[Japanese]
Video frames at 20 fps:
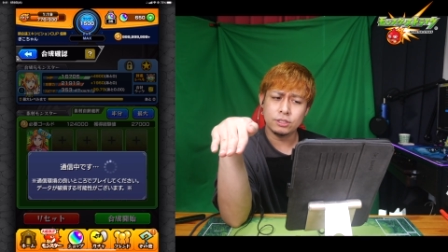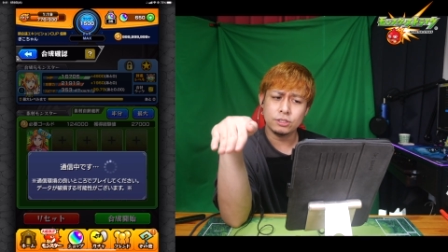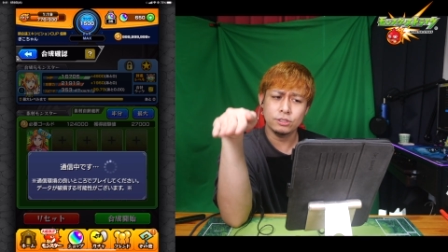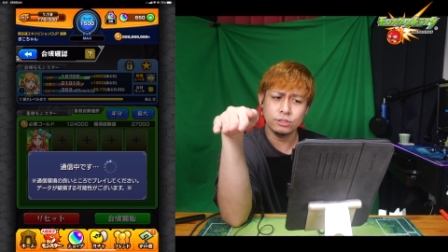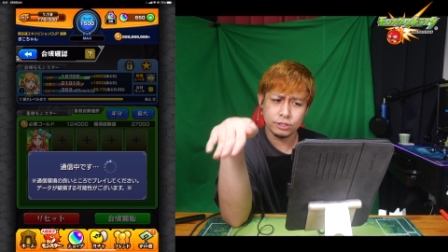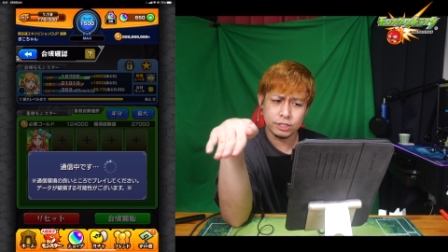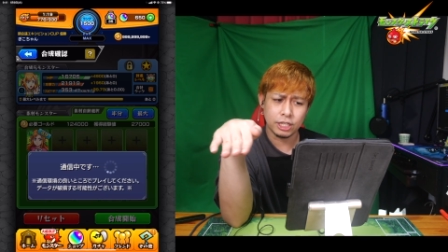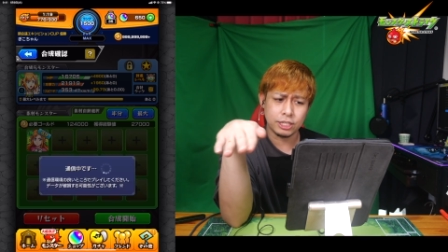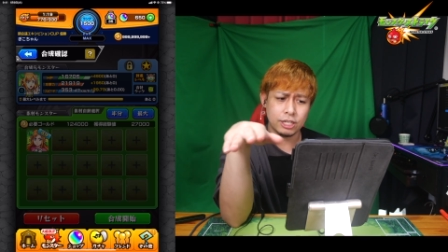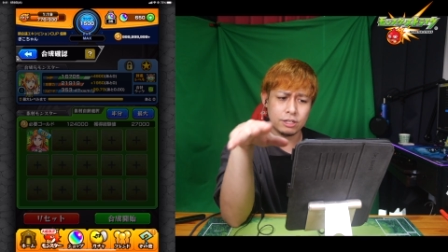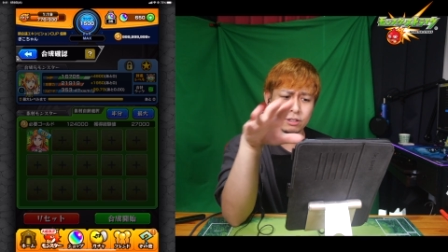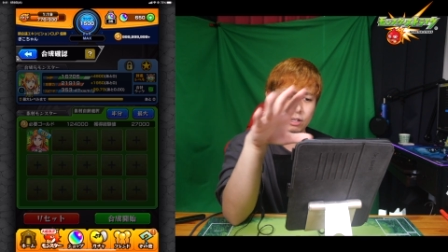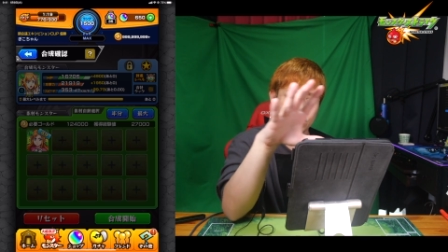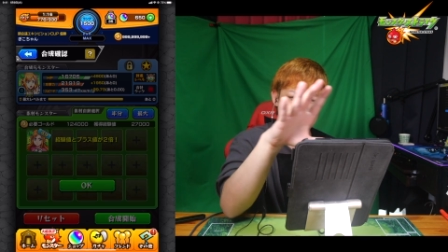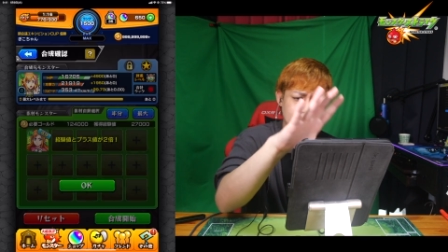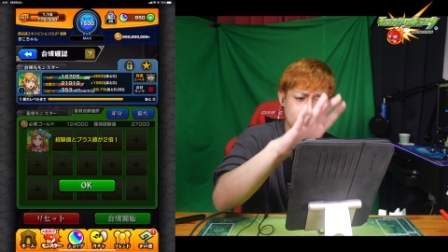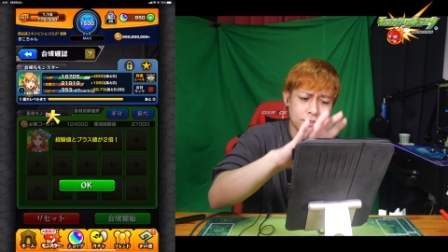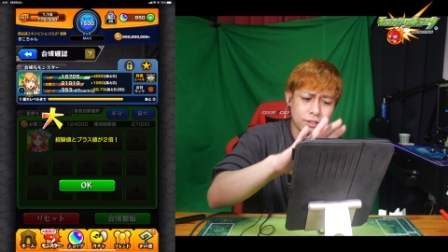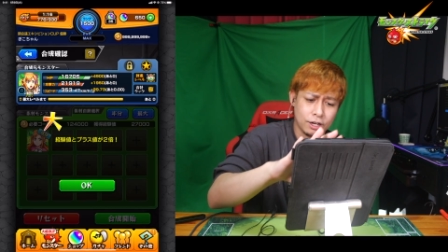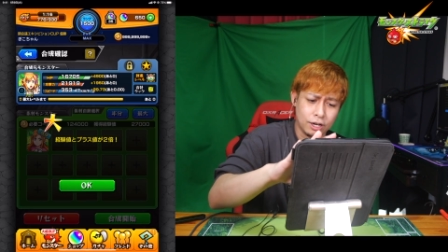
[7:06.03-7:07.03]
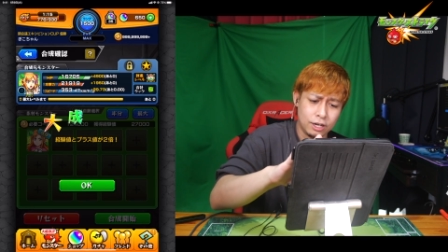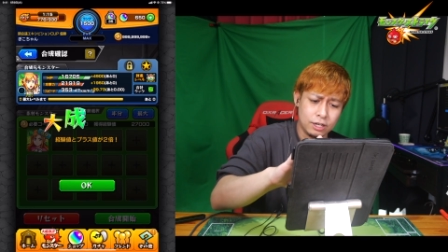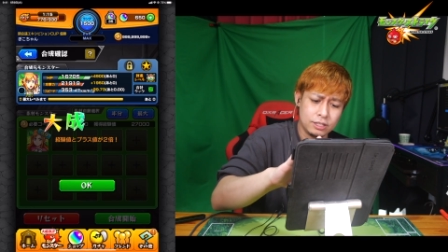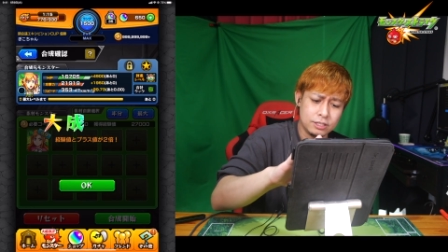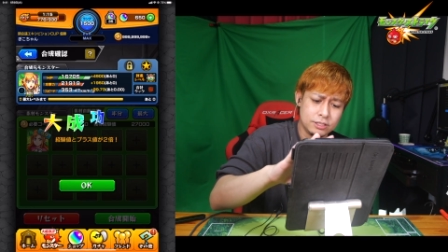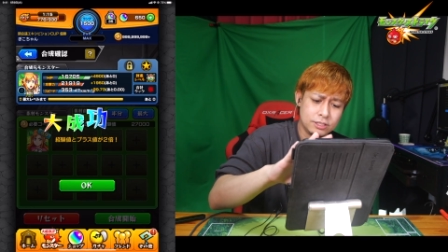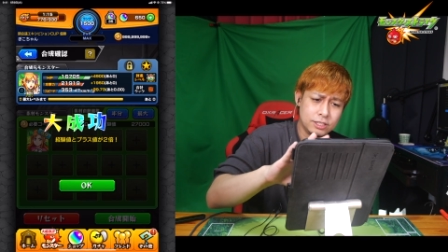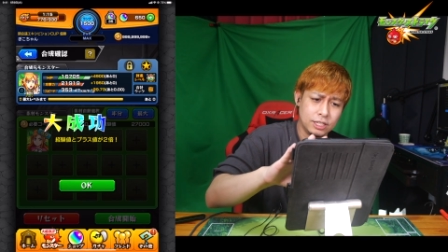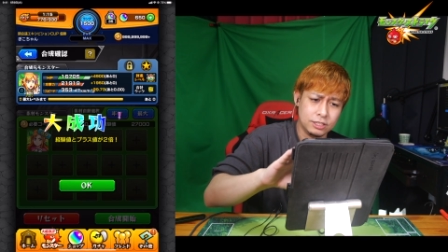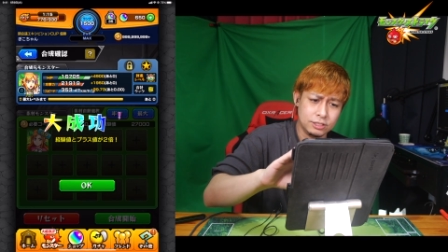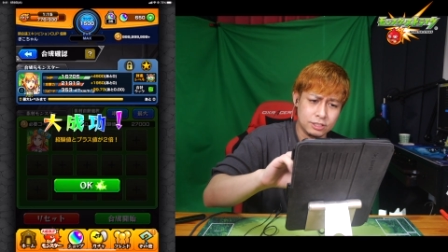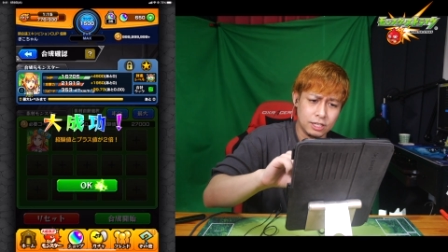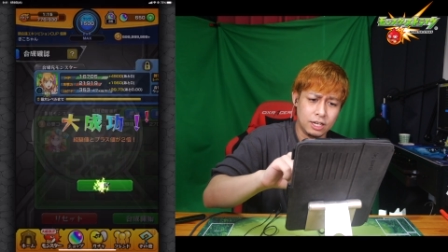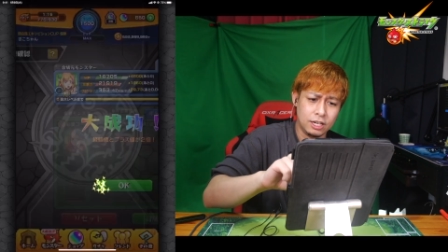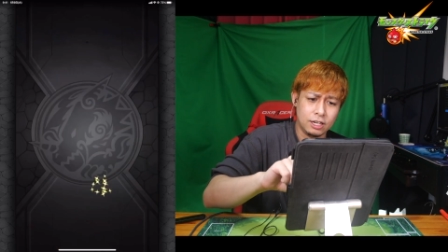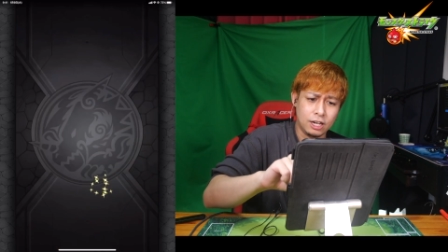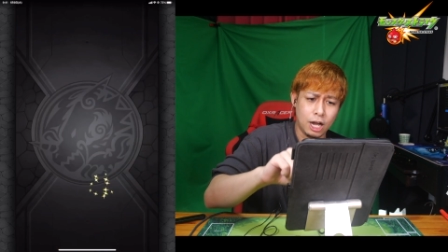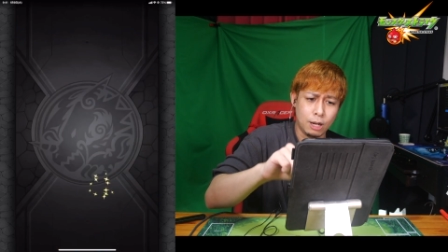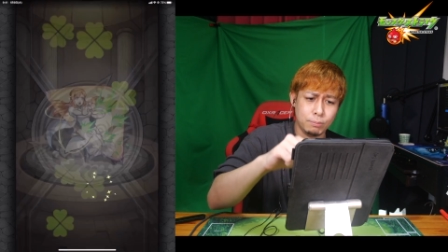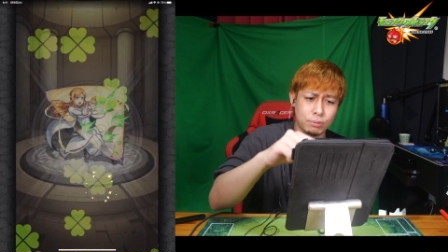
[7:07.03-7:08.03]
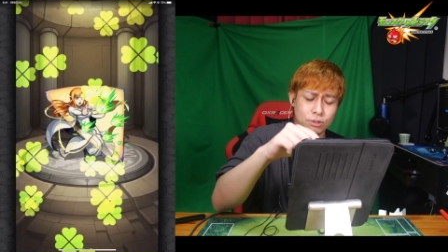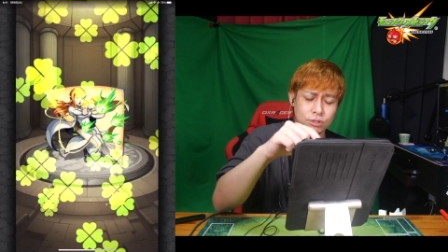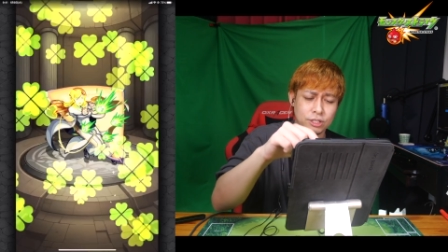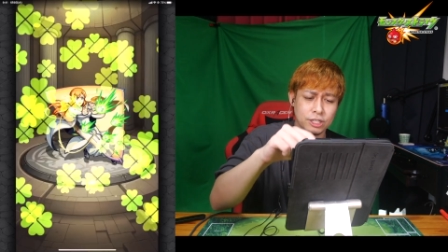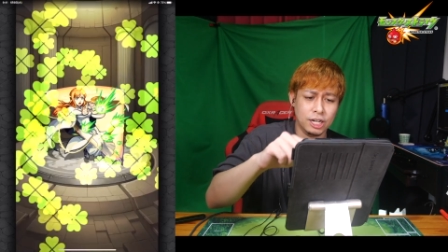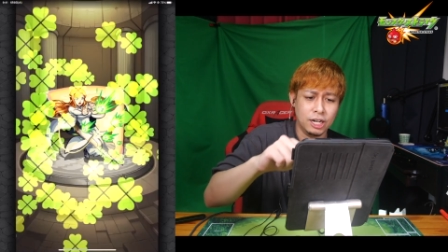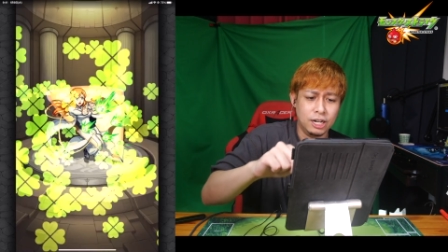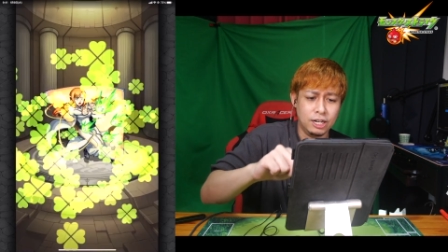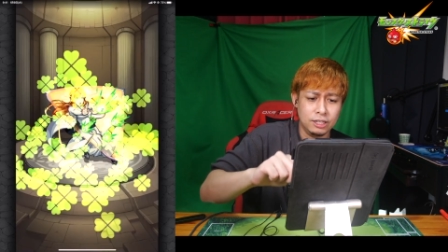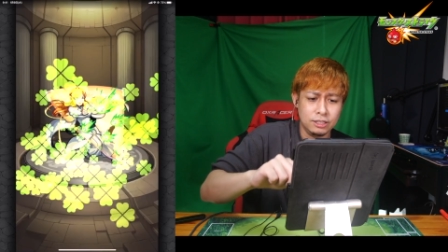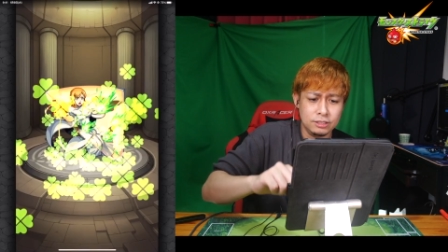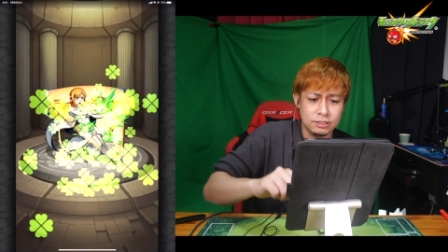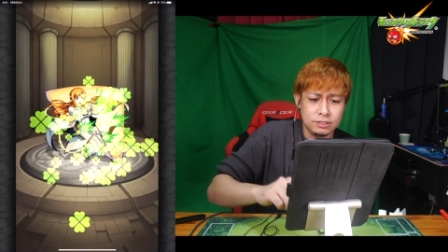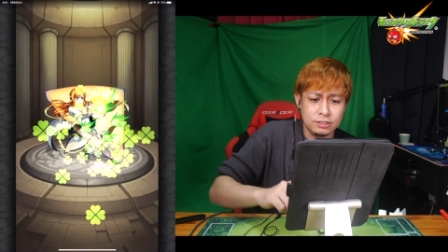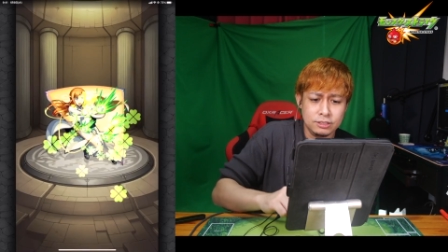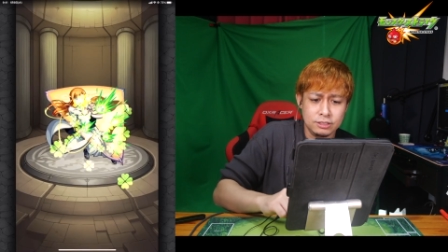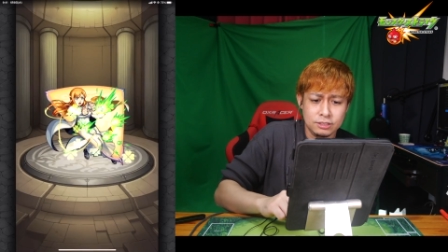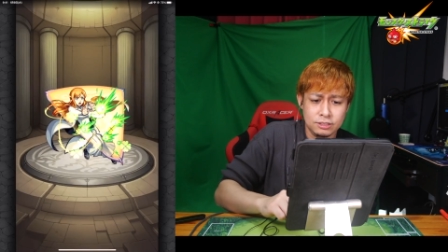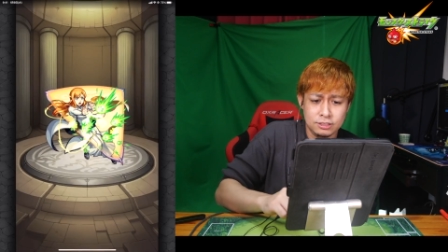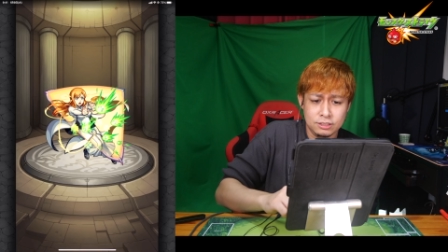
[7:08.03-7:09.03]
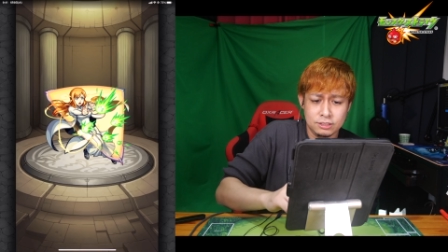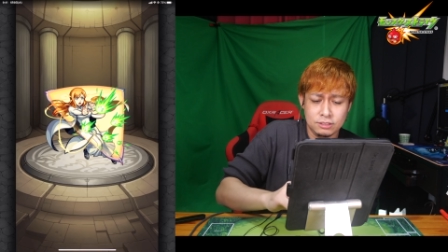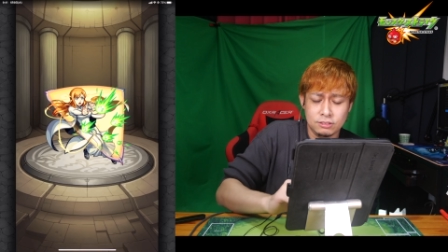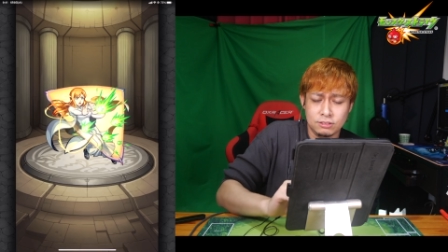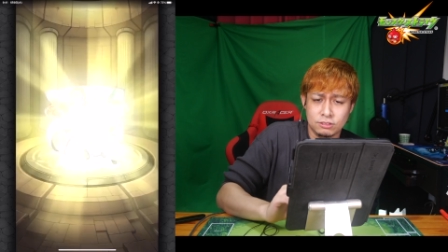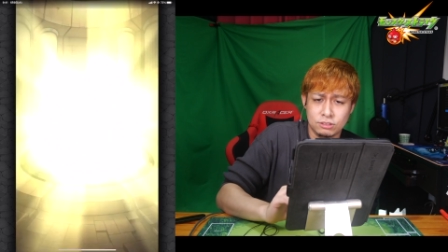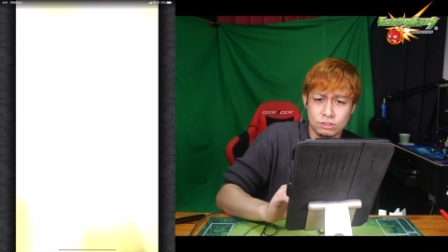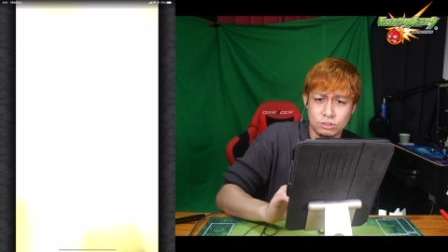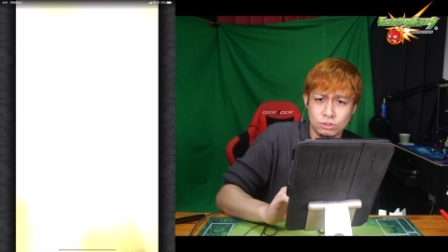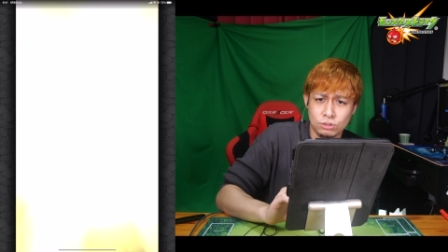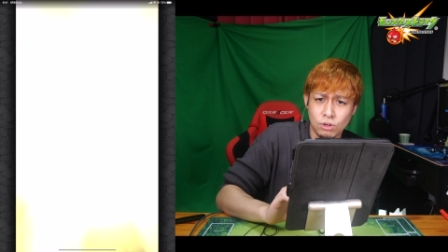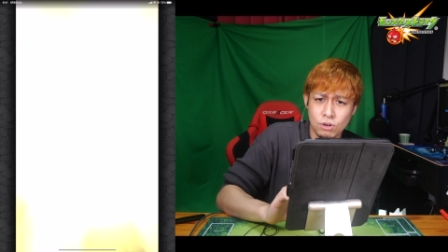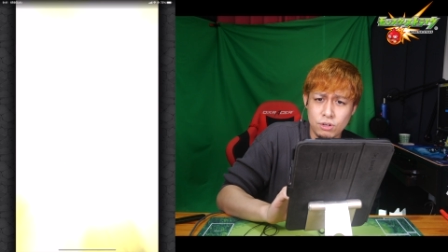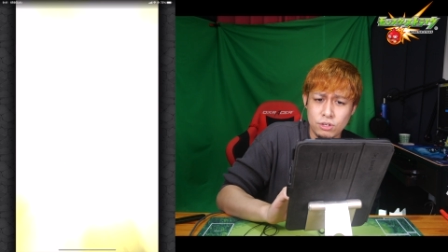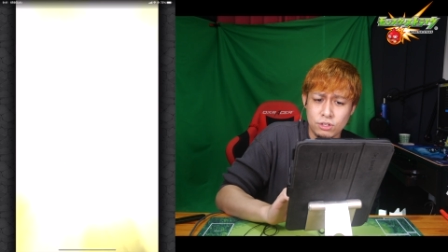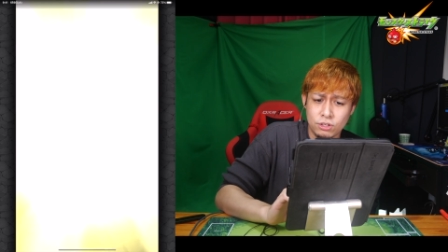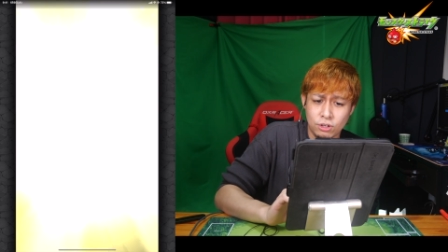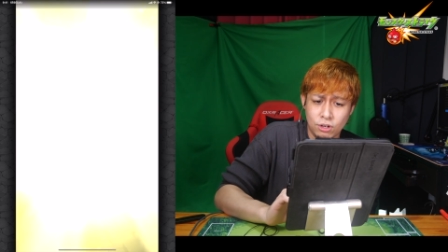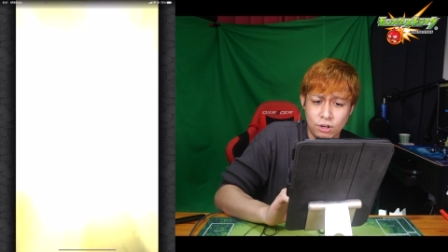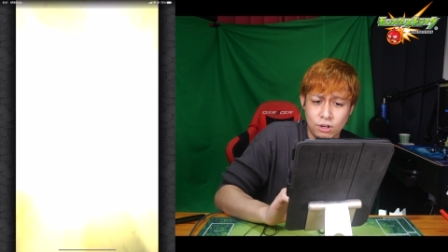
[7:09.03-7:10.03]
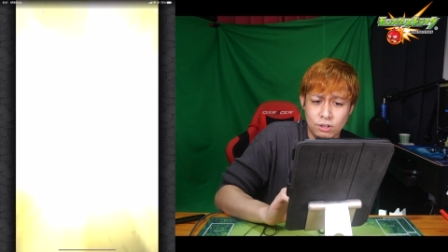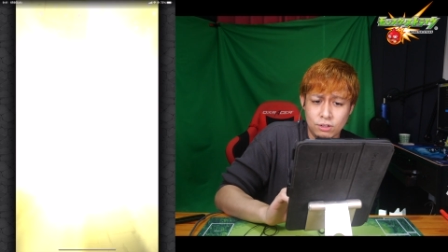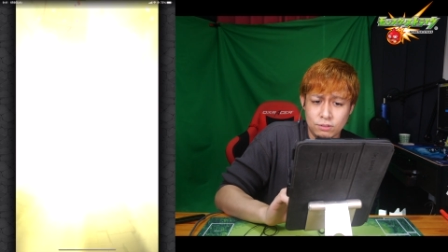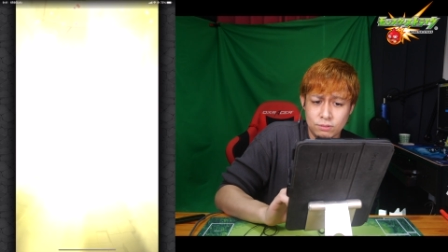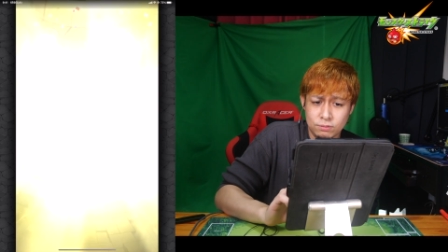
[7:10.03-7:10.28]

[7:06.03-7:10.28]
ルキア出る可能性あるから。全然。アンポルキア。すごいよ。